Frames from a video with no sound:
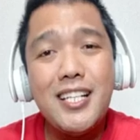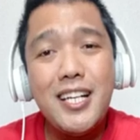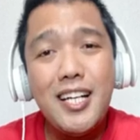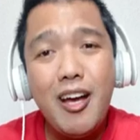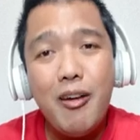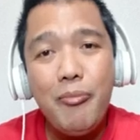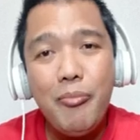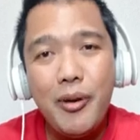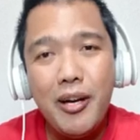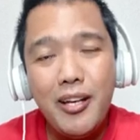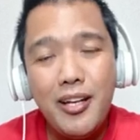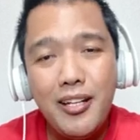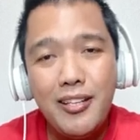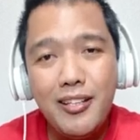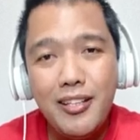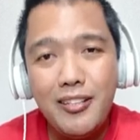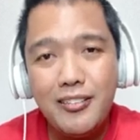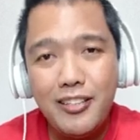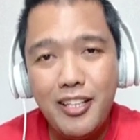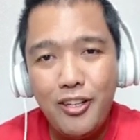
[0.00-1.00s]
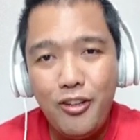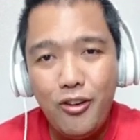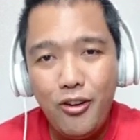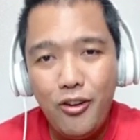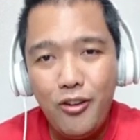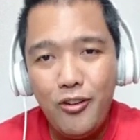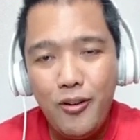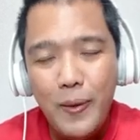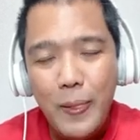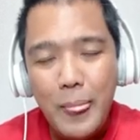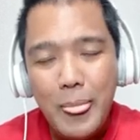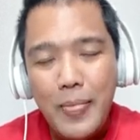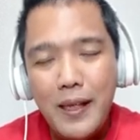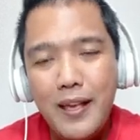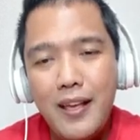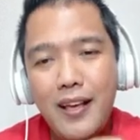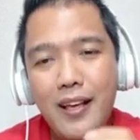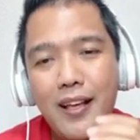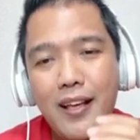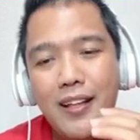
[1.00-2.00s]
napakagandang tanong
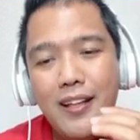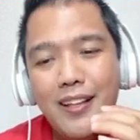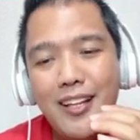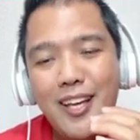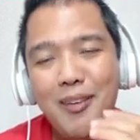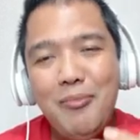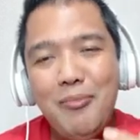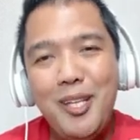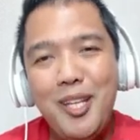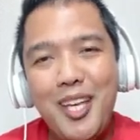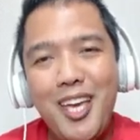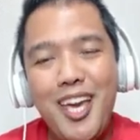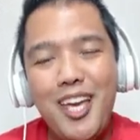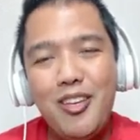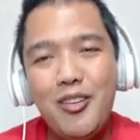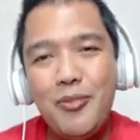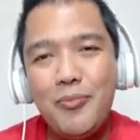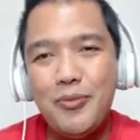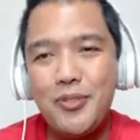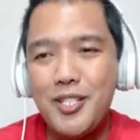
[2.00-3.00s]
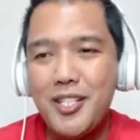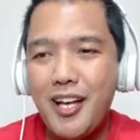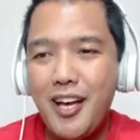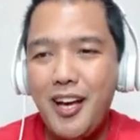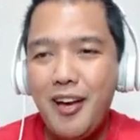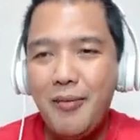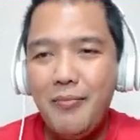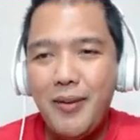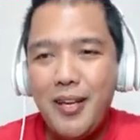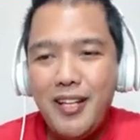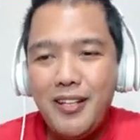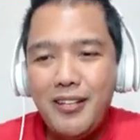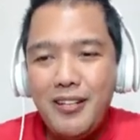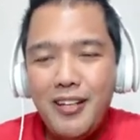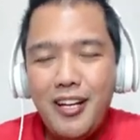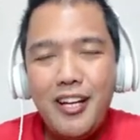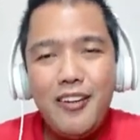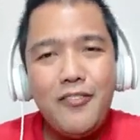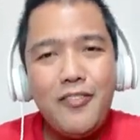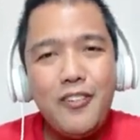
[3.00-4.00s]
na ibinigay niyo po sa amin.
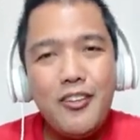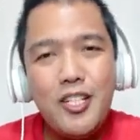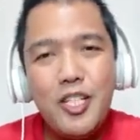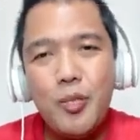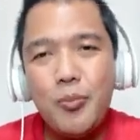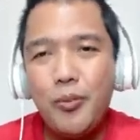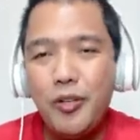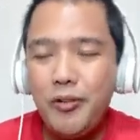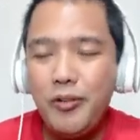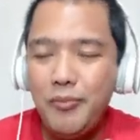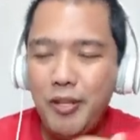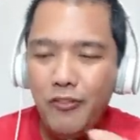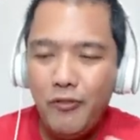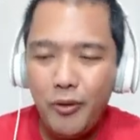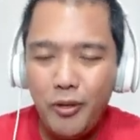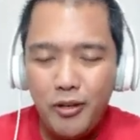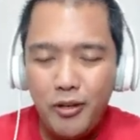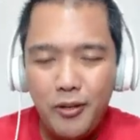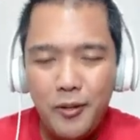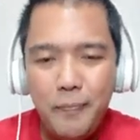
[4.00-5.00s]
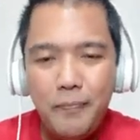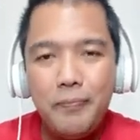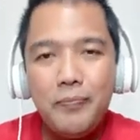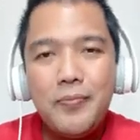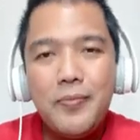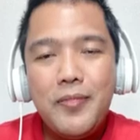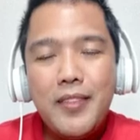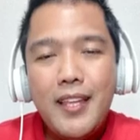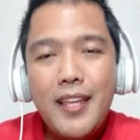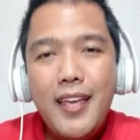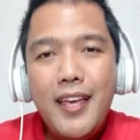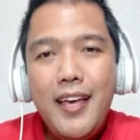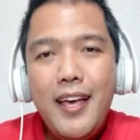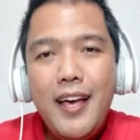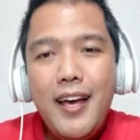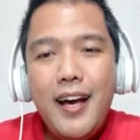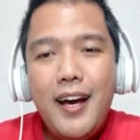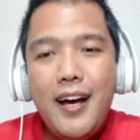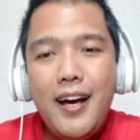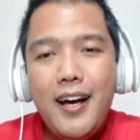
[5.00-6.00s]
And of course, for me po,
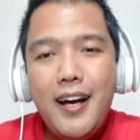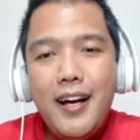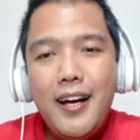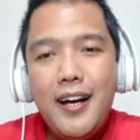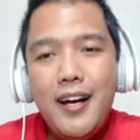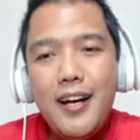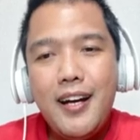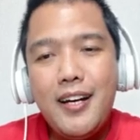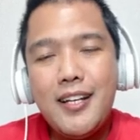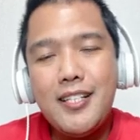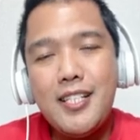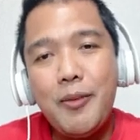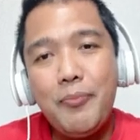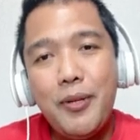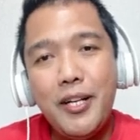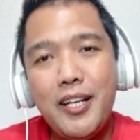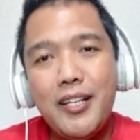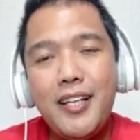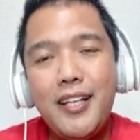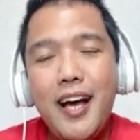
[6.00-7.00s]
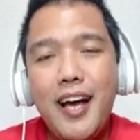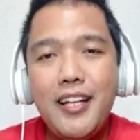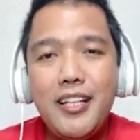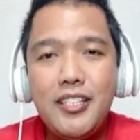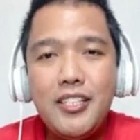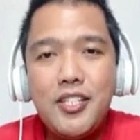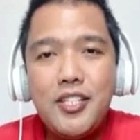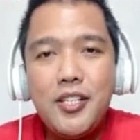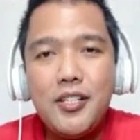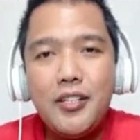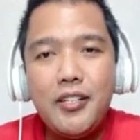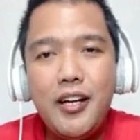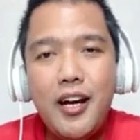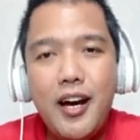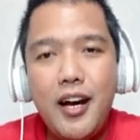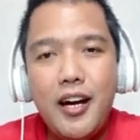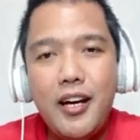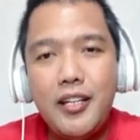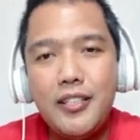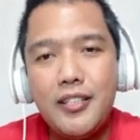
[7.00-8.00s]
uh, sa pinagdaanan ni Sir
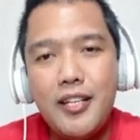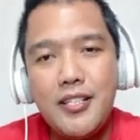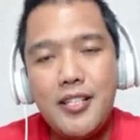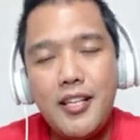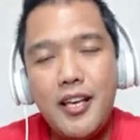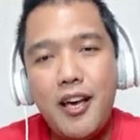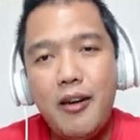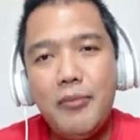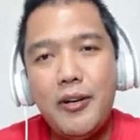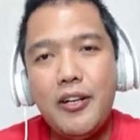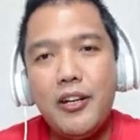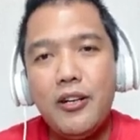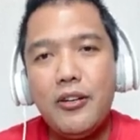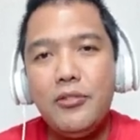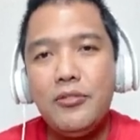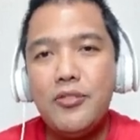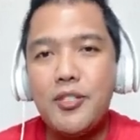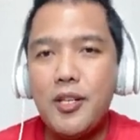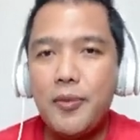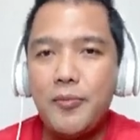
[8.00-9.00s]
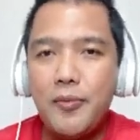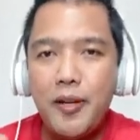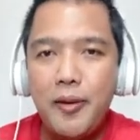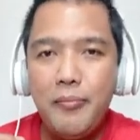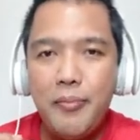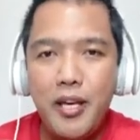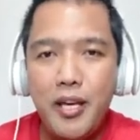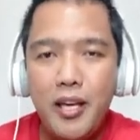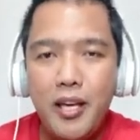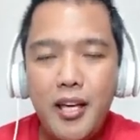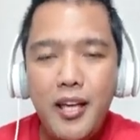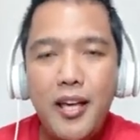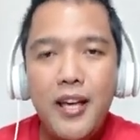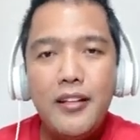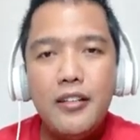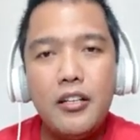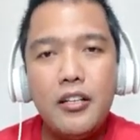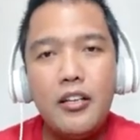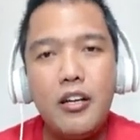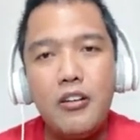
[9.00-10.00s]
Art, kasi habang nag-uusap kami,
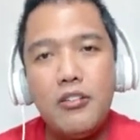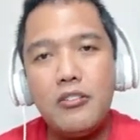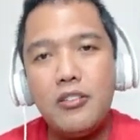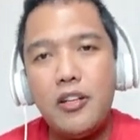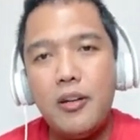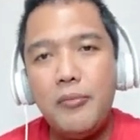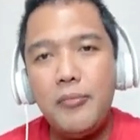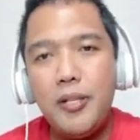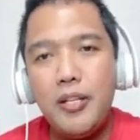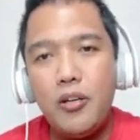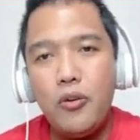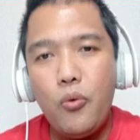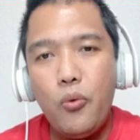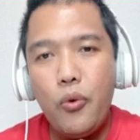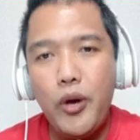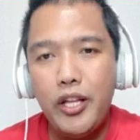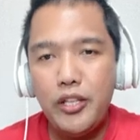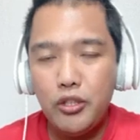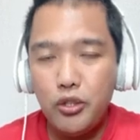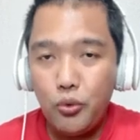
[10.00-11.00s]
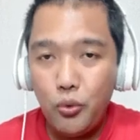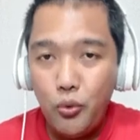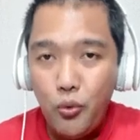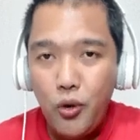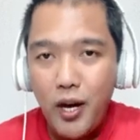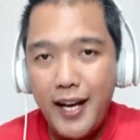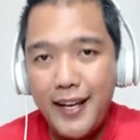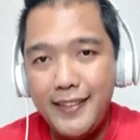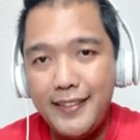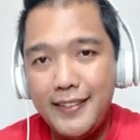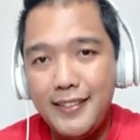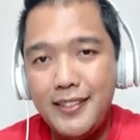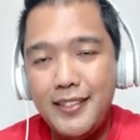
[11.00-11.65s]
nagkaroon kami ng kwentuhan,